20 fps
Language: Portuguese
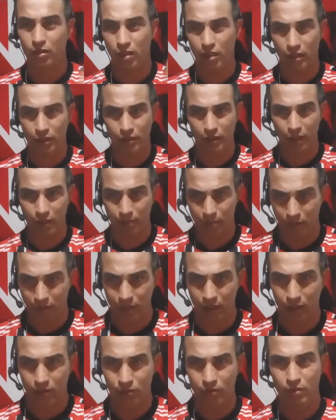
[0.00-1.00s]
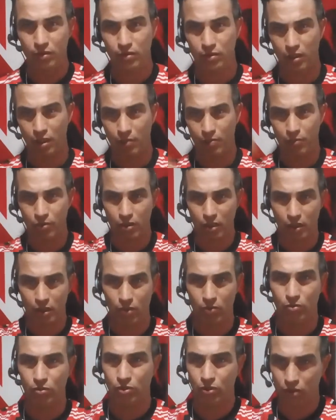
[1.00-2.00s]
até maio, né, para o
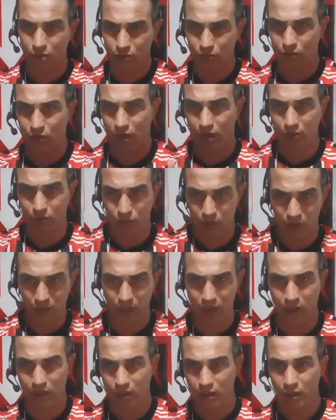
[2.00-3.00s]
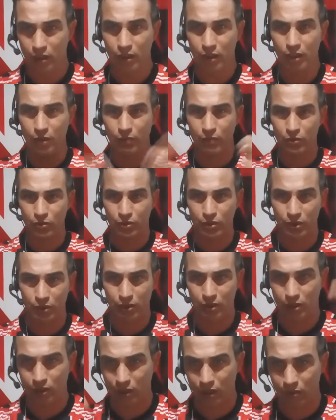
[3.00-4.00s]
canal continuar no ar. E vocês
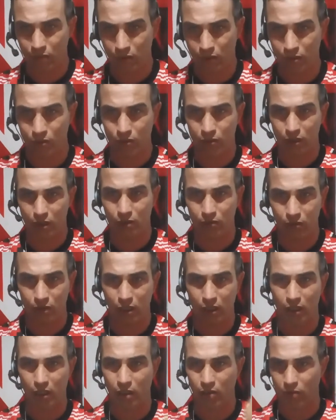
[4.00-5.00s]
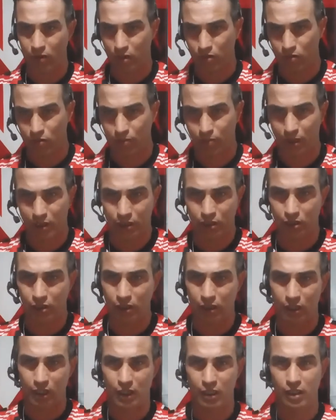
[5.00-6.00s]
que estão ajudando o canal a
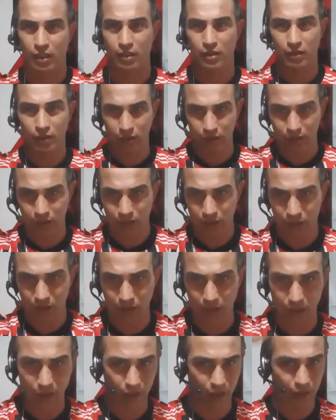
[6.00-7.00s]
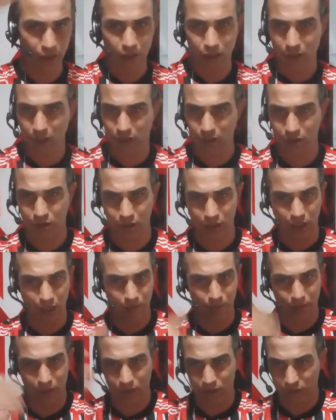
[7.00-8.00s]
compartilhar, a para chegar
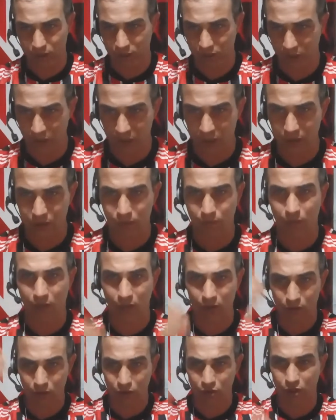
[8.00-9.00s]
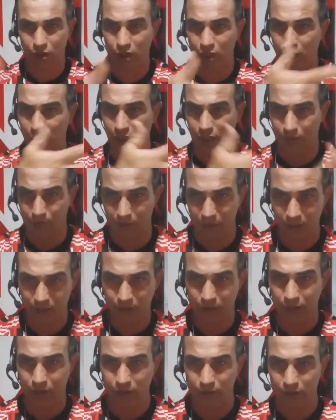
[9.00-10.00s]
mais inscritos, para não chegar na
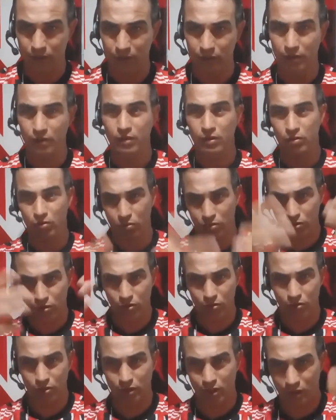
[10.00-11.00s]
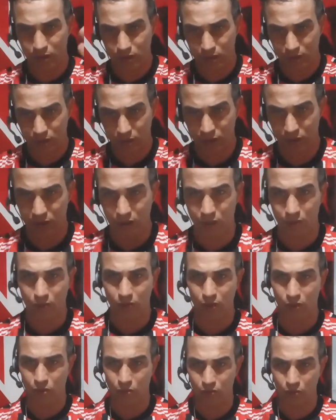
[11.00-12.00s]
meta, todos esses que
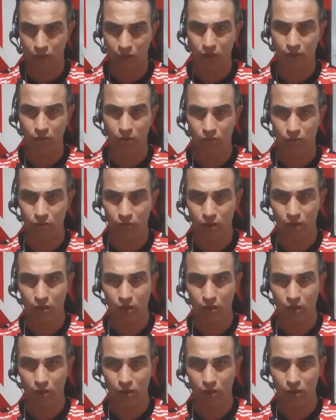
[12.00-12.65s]
estão ajudando,